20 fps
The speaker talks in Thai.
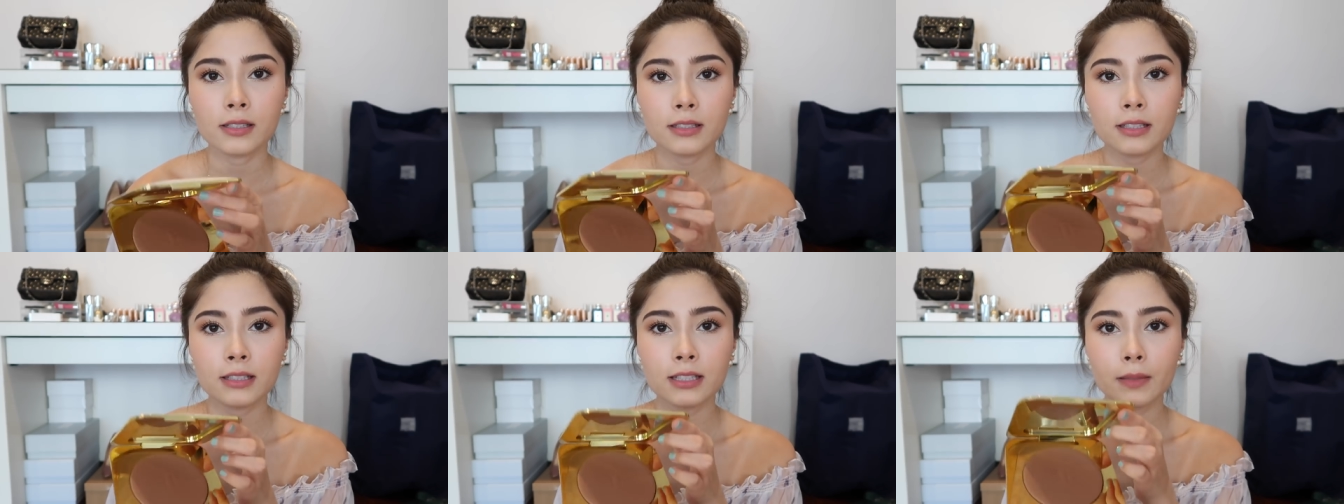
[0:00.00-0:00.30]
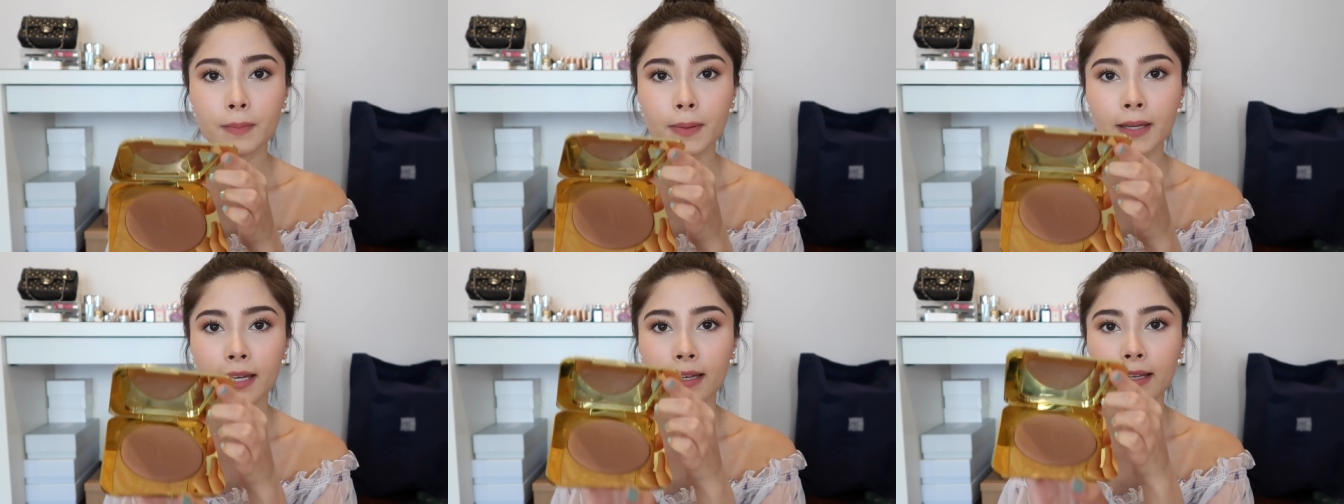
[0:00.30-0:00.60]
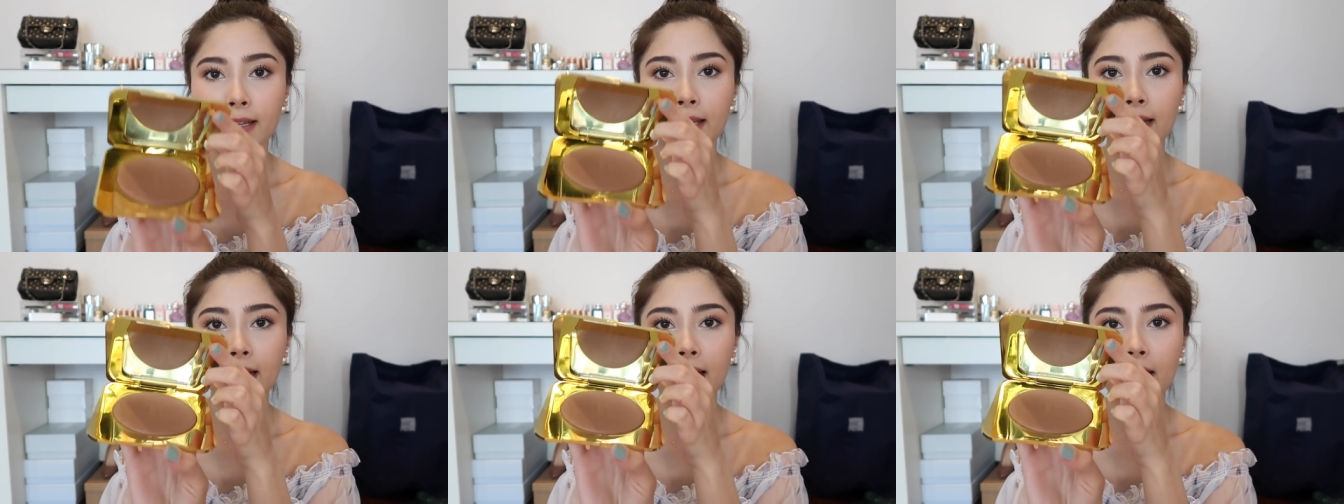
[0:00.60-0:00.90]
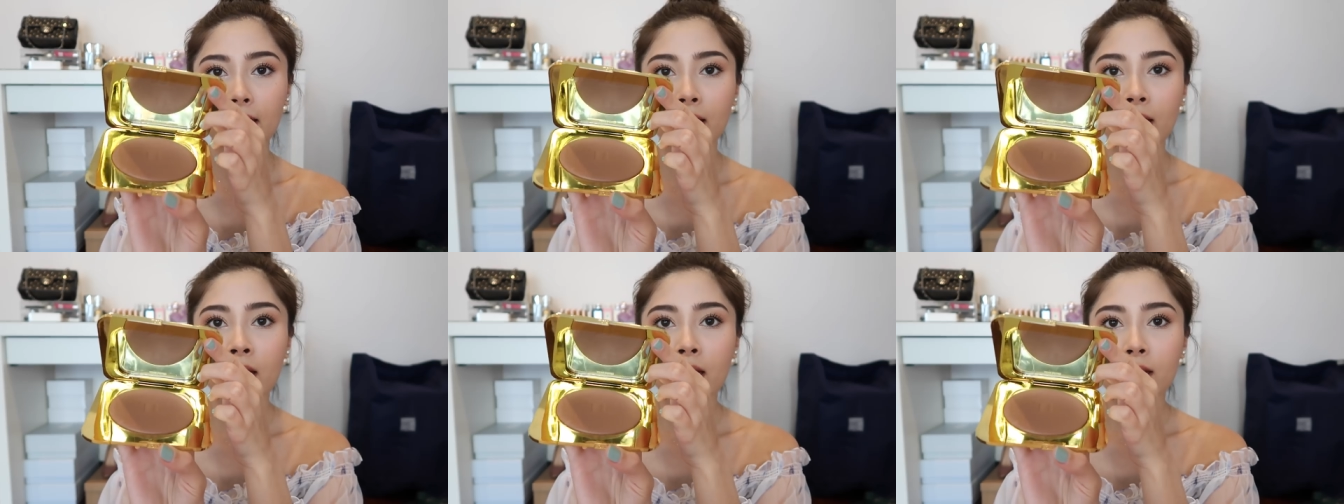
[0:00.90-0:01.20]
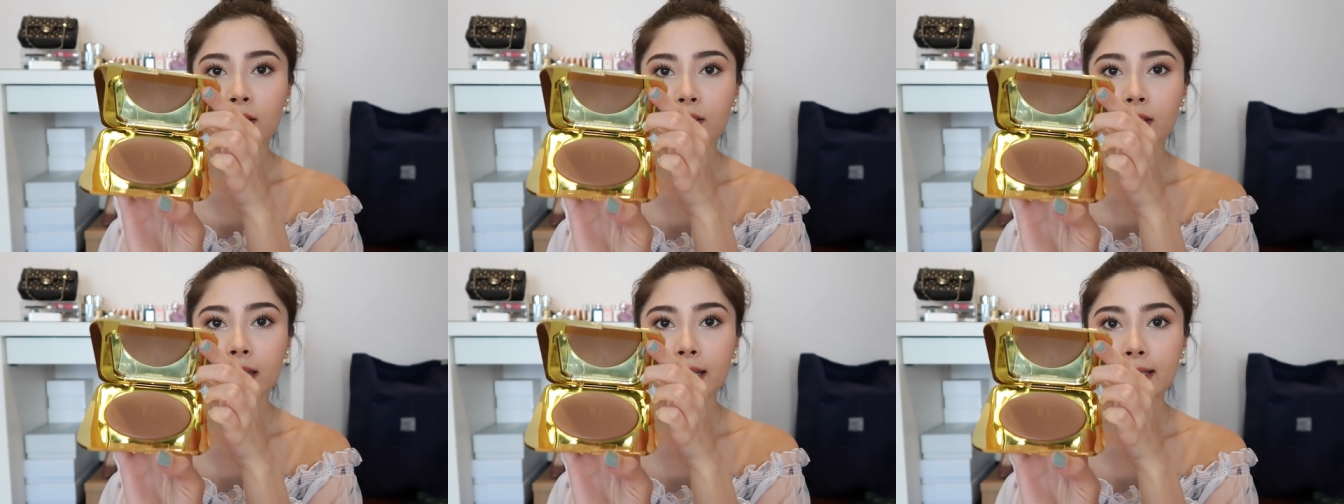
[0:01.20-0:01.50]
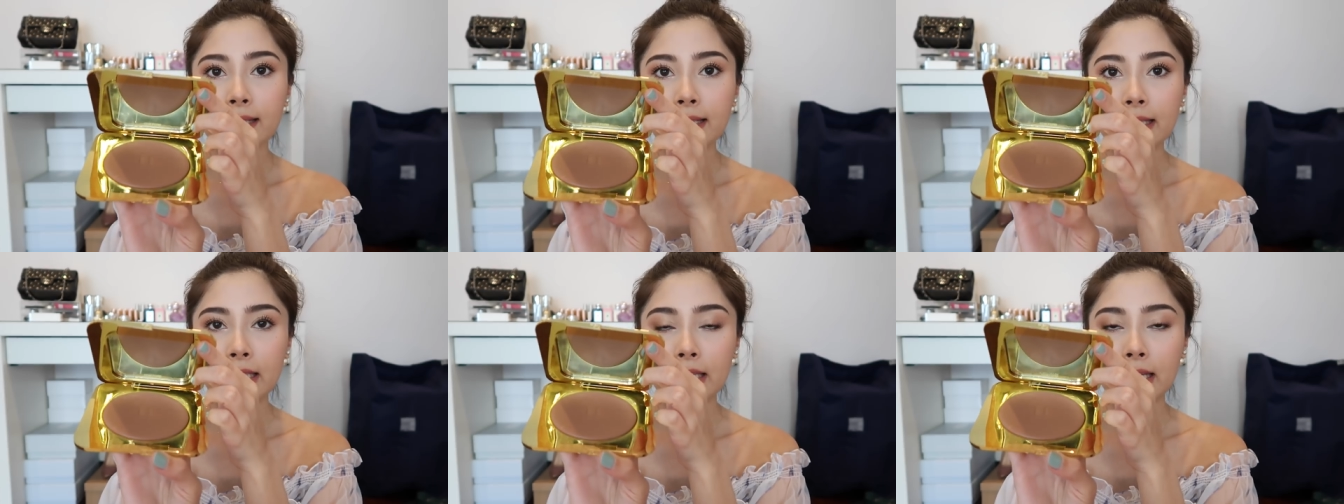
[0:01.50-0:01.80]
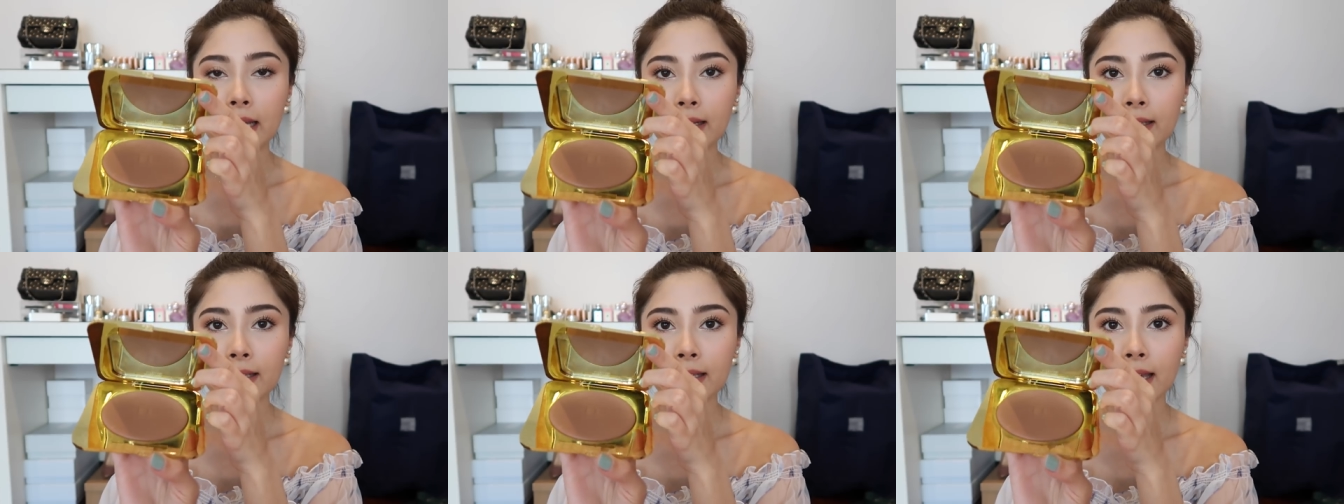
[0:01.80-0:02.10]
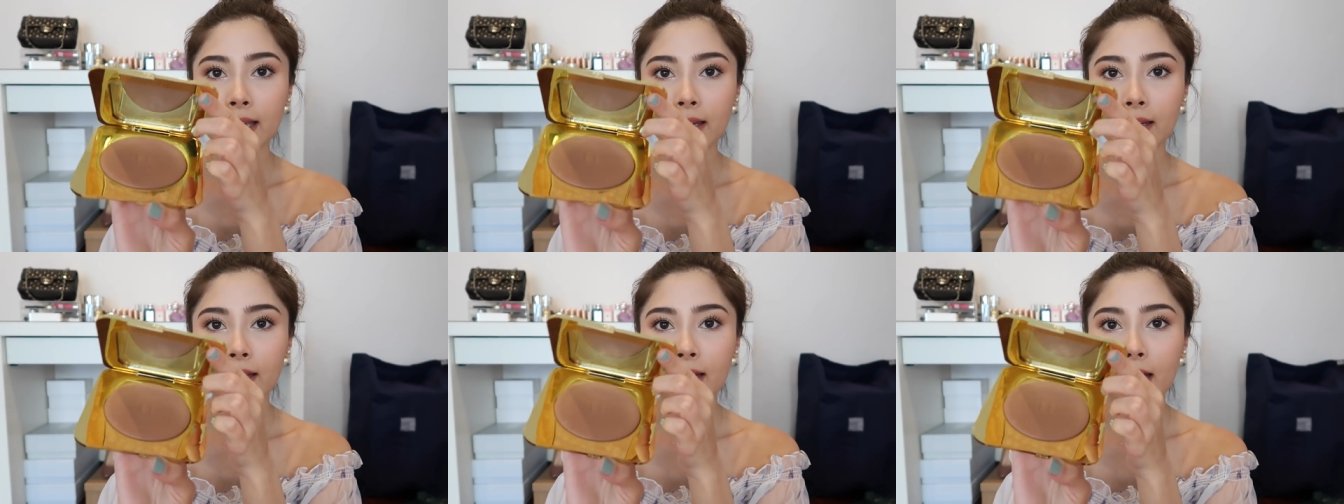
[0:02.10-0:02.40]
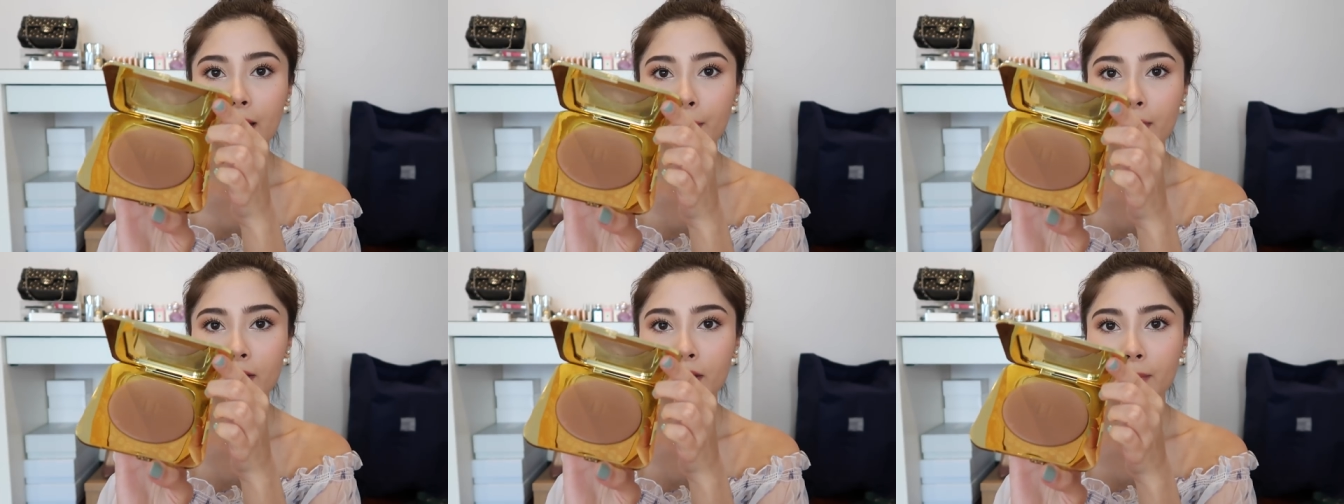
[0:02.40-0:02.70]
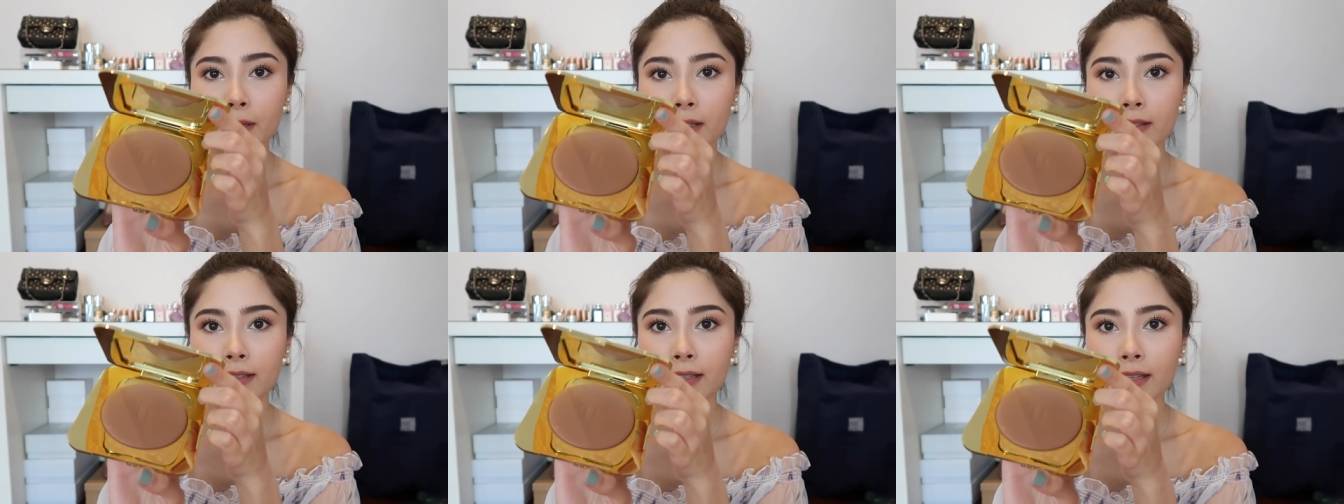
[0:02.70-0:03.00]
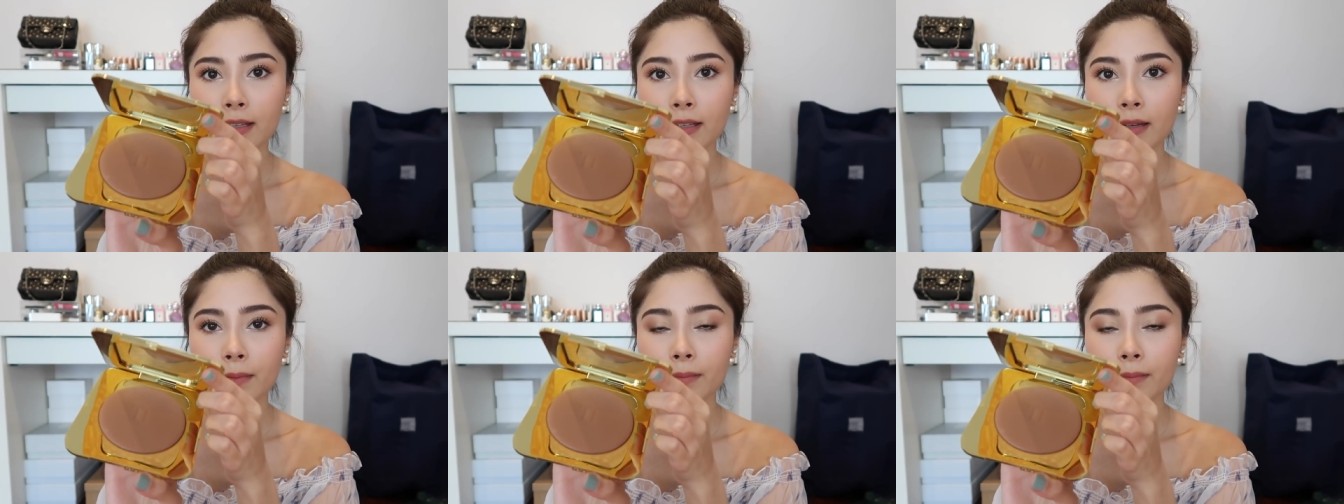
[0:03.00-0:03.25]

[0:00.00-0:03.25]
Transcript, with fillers: ซึ่งจะเป็นอันนี้ค่ะเฉดสีอย่างที่เห็นนะคะมันจะเป็นสี